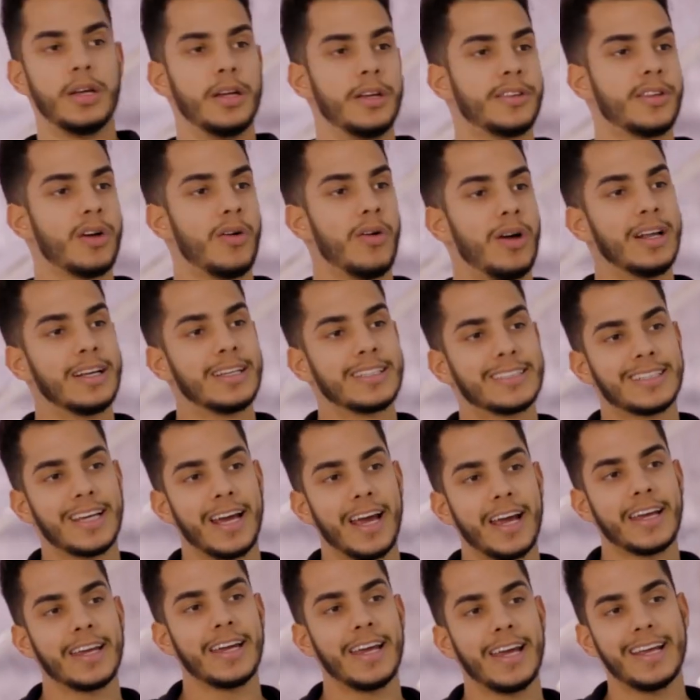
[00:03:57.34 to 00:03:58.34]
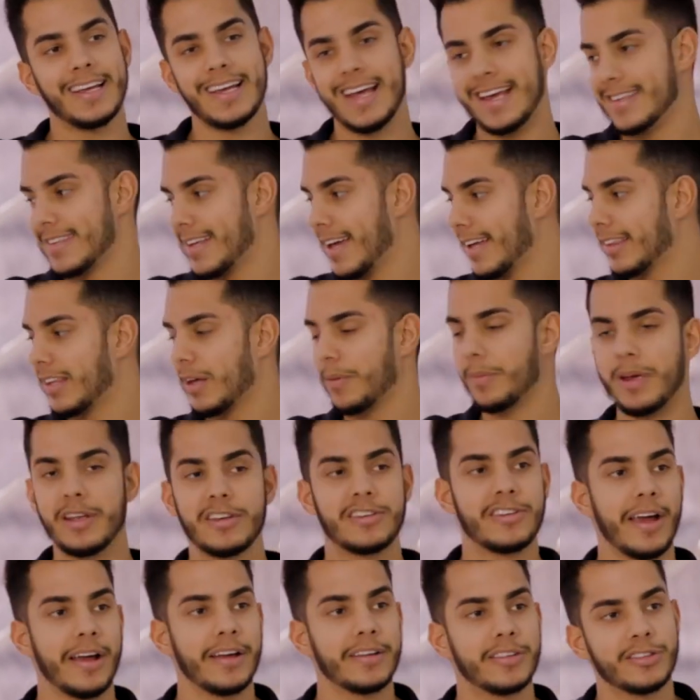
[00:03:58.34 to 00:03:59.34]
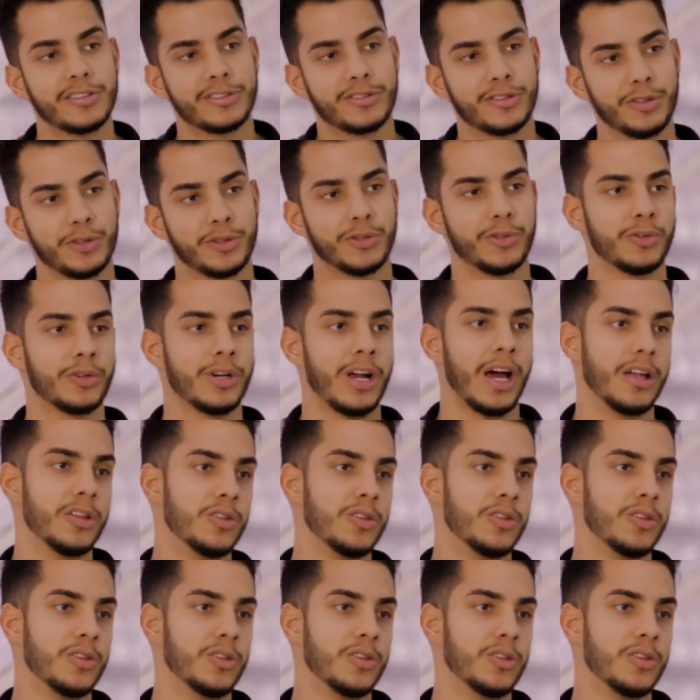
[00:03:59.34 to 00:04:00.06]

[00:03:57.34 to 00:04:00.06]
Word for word: Então ela segue exatamente essa estrutura: